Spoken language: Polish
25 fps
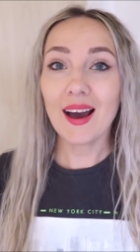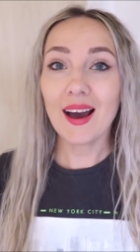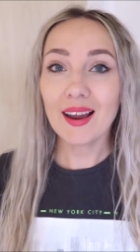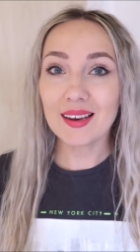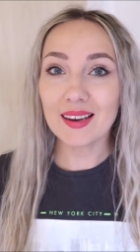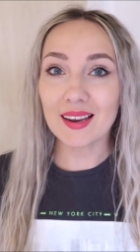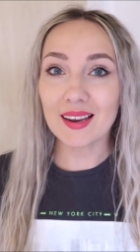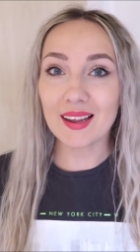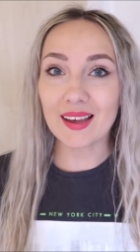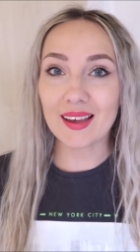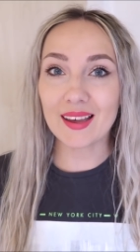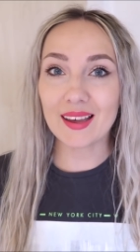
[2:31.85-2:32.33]

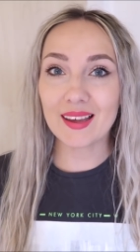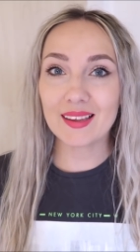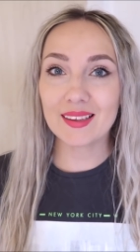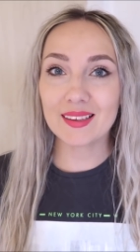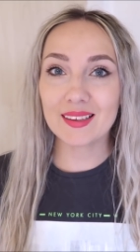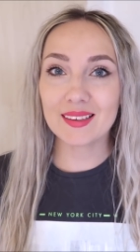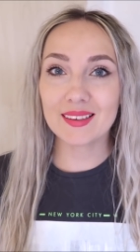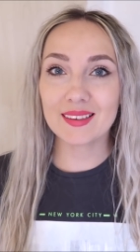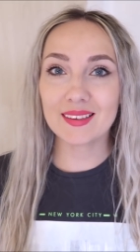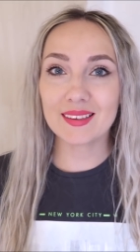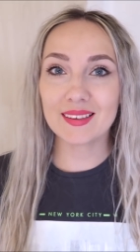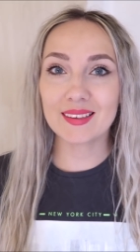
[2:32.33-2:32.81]
ale
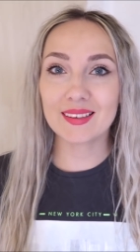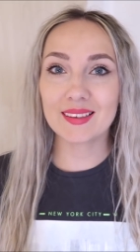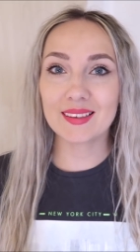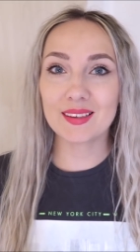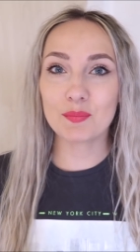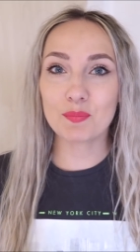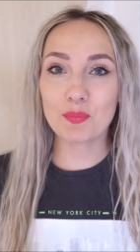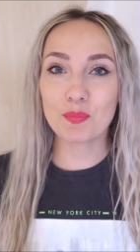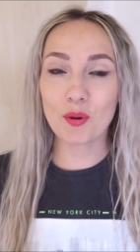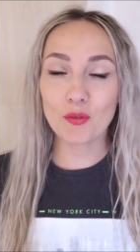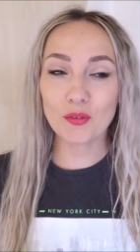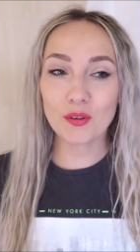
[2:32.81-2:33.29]

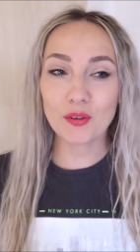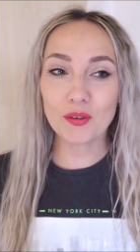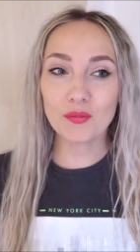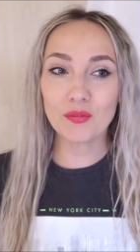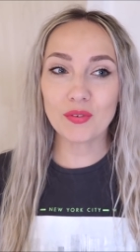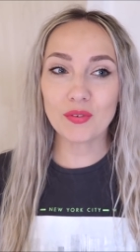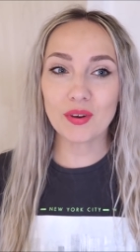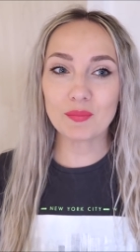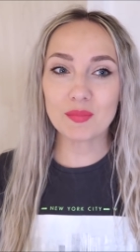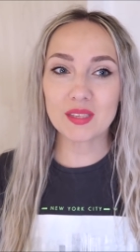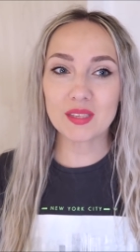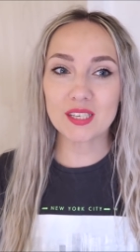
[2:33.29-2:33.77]

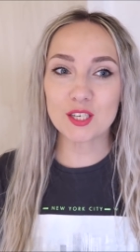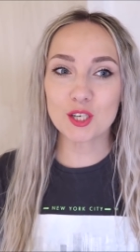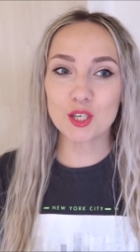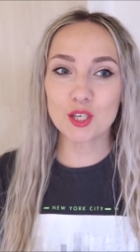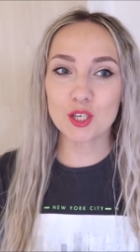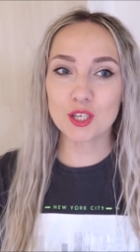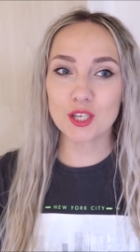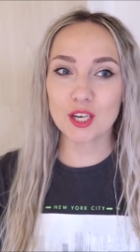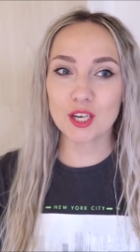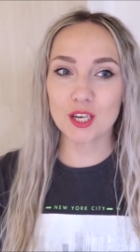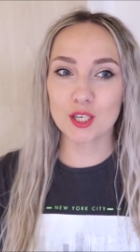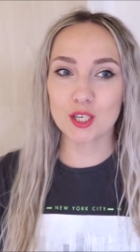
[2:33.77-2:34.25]
powiem Wam też
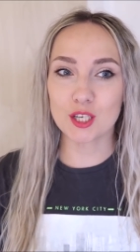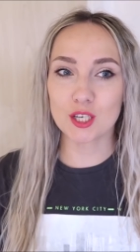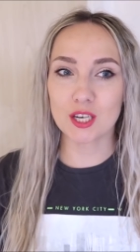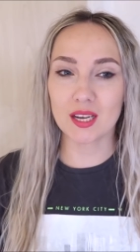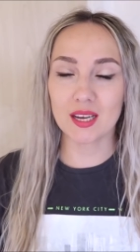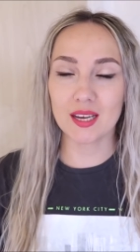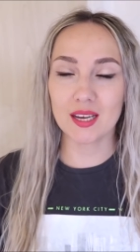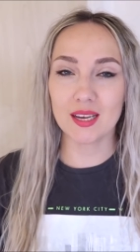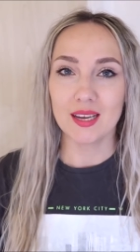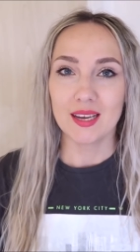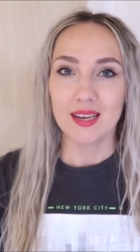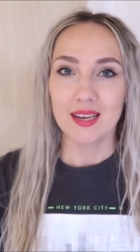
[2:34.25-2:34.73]
szczerze,
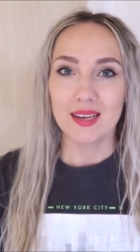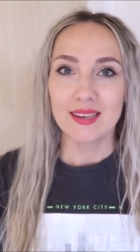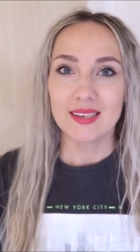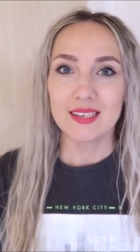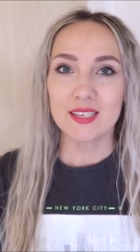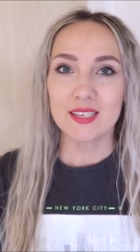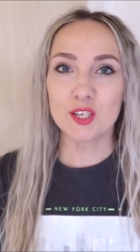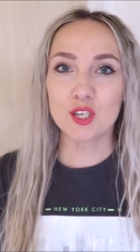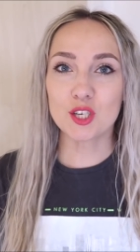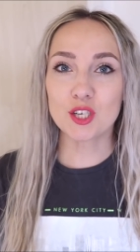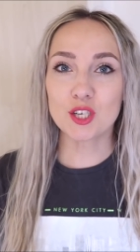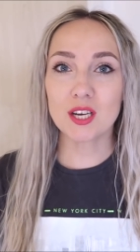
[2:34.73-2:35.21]

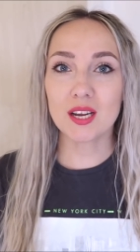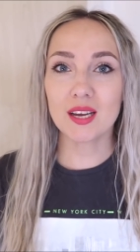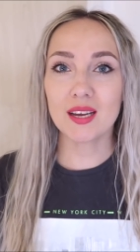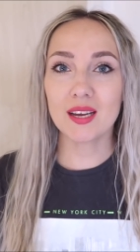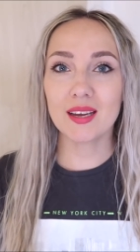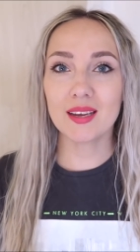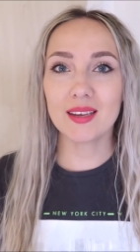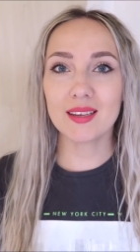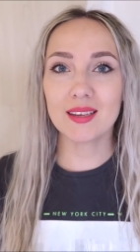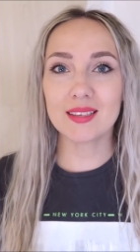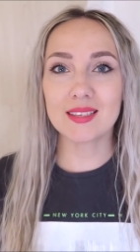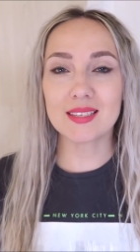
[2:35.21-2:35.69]

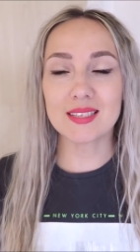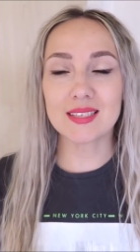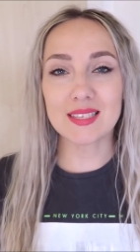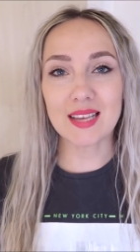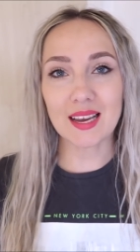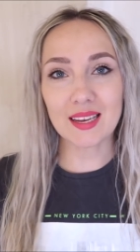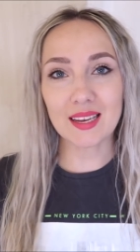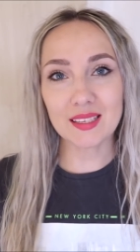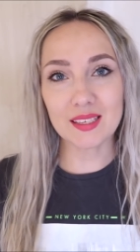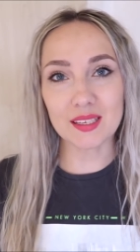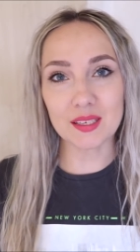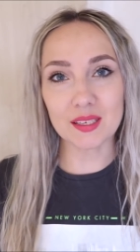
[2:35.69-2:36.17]
że
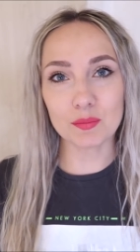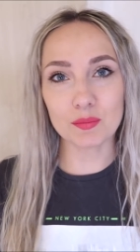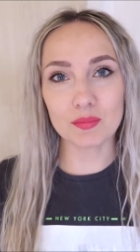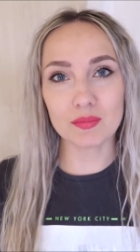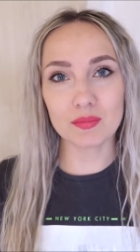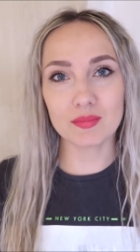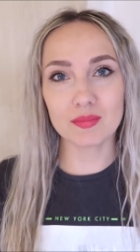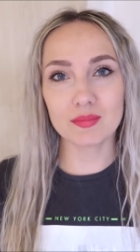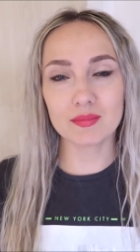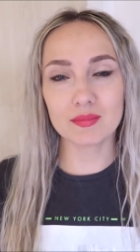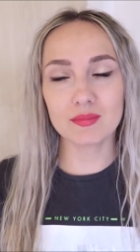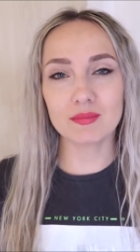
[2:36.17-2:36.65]

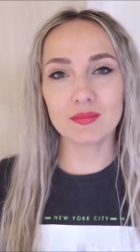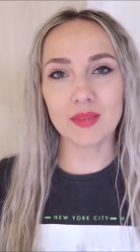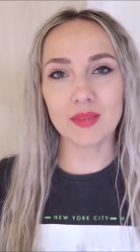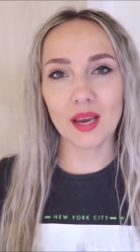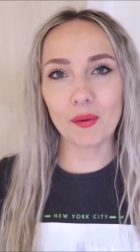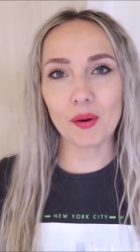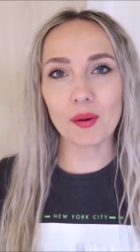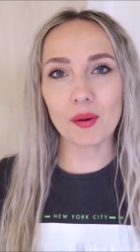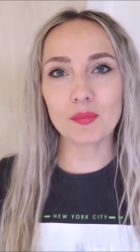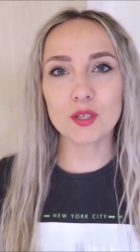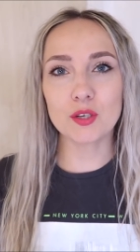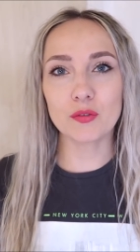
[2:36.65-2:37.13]
zanim
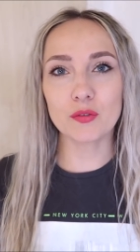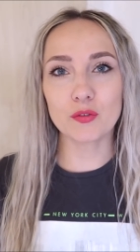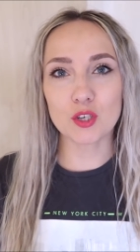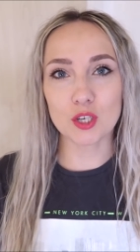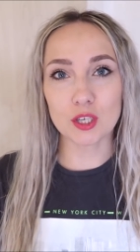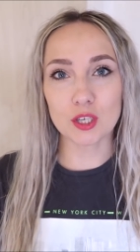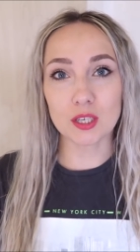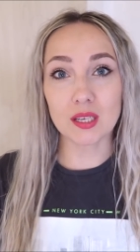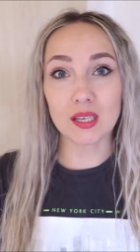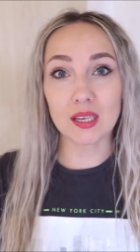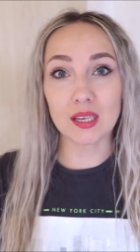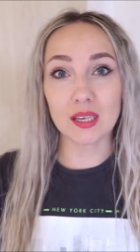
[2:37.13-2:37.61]
miałam
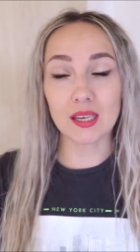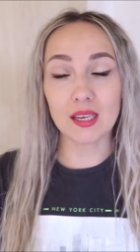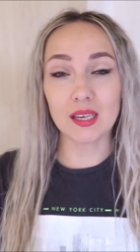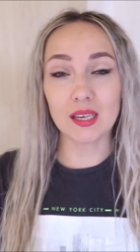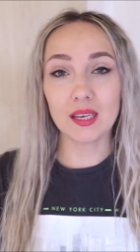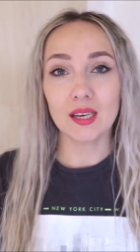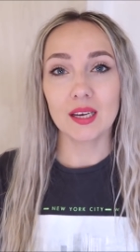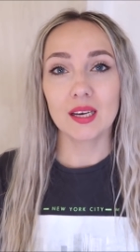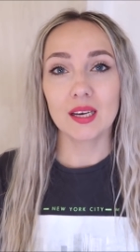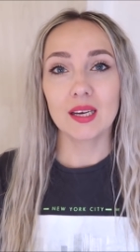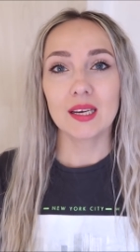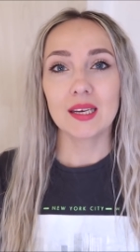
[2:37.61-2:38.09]

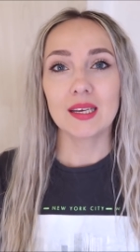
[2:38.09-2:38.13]
dziewczynki,